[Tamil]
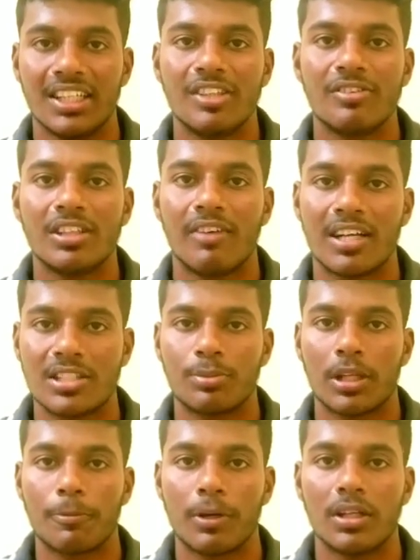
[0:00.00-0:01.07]
இது வந்து வாட்ஸ்அப்
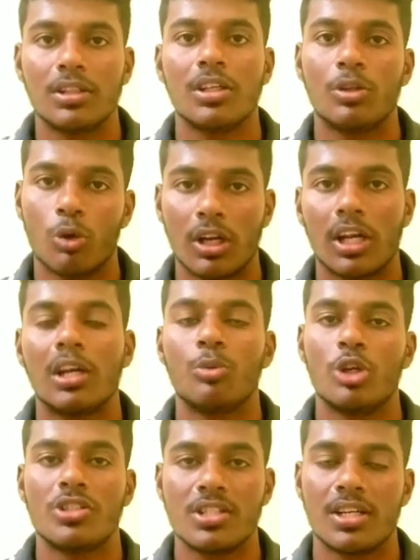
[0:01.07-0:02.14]
தரப்புலேருந்து இது ஒரு நல்ல
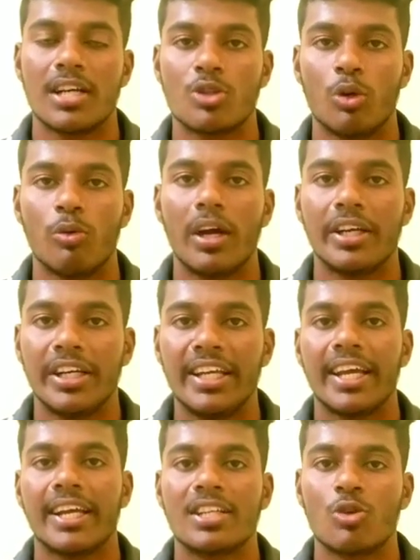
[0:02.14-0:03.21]
முயற்சி நான் சொல்லுவேன்
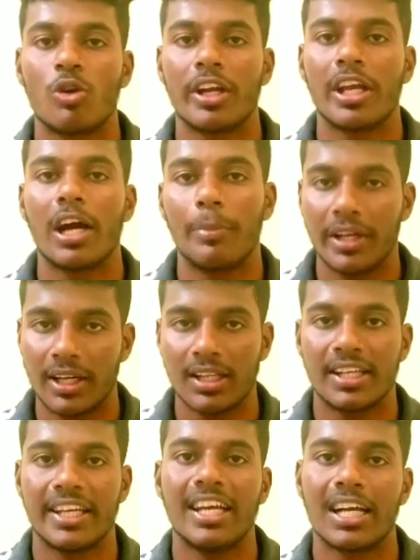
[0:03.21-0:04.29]
நீங்கள் என்ன சொல்கிறீங்க
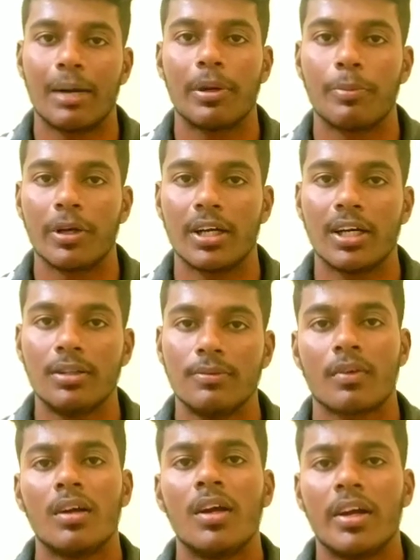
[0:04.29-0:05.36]
அப்படிங்கிறத கீழே கமெண்ட் பண்ணுங்கள்
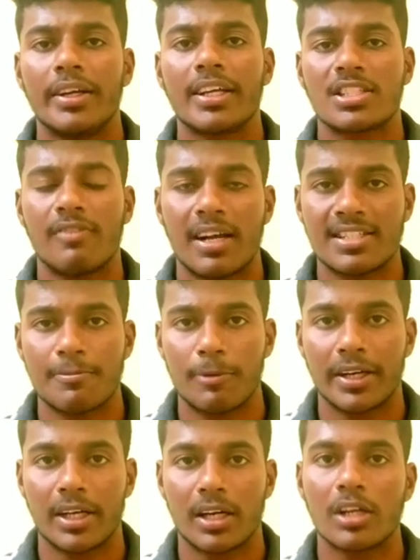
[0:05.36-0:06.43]
நெக்ஸ்ட்
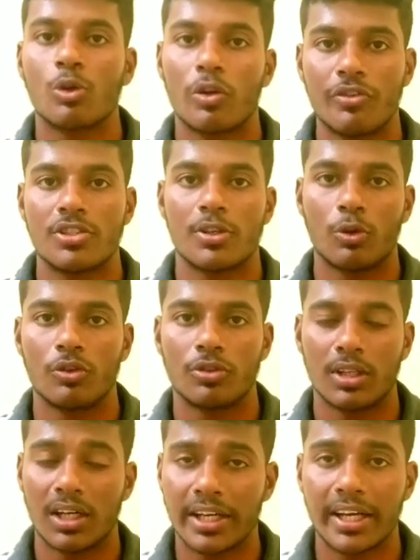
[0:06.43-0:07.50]
வாட்ஸ்அப்ல என்னன்னா இன்னொரு ஃபீச்சர் கொண்டு
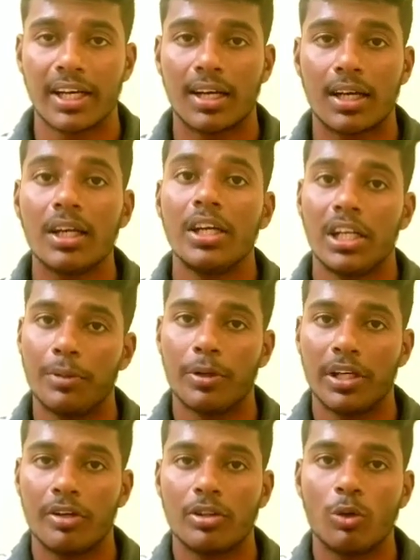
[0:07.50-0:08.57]
வந்திருக்காங்க என்னன்னா இப்போ
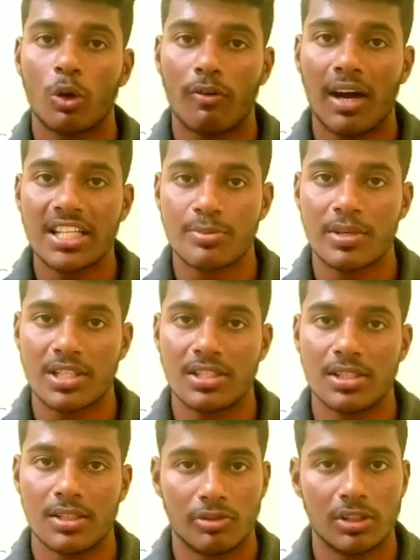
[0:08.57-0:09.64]
நீங்க வந்து ஒரு வாய்ஸ்
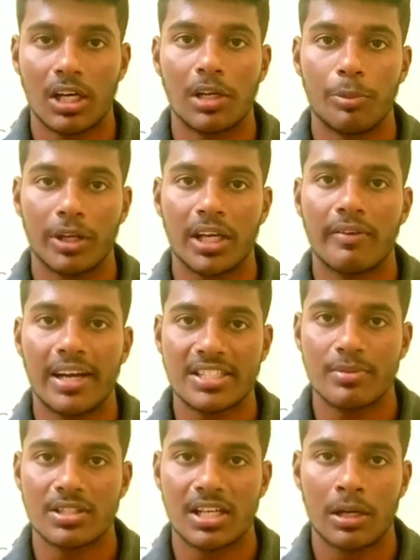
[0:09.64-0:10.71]
மெசேஜ் வந்து அனுப்புறீங்க
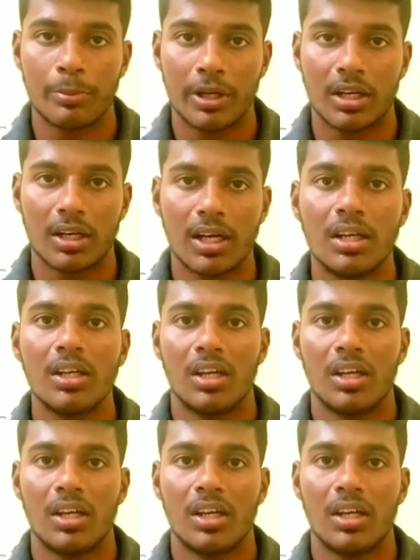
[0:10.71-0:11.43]
வாய்ஸ் மெசேஜ் அனுப்புறீங்கன்னா